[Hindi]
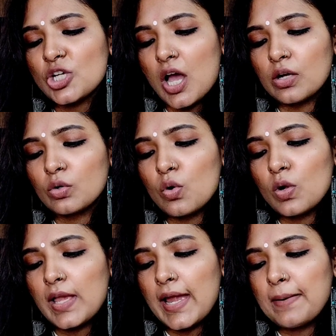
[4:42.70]

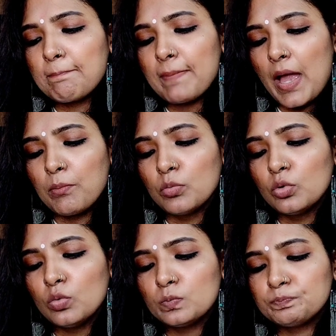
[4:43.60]
charcoal and
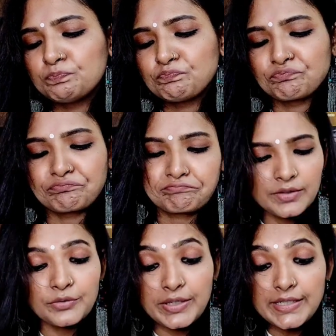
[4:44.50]
bamboo
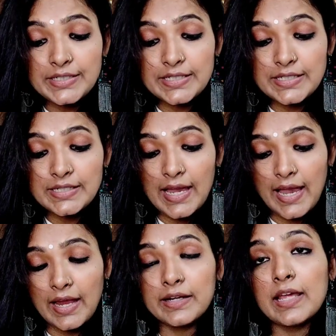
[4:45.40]
green tea
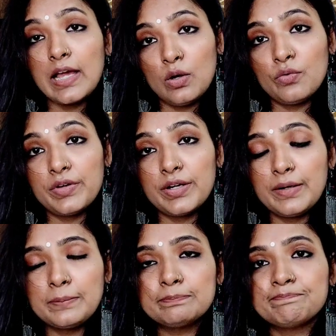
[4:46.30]
and aloe vera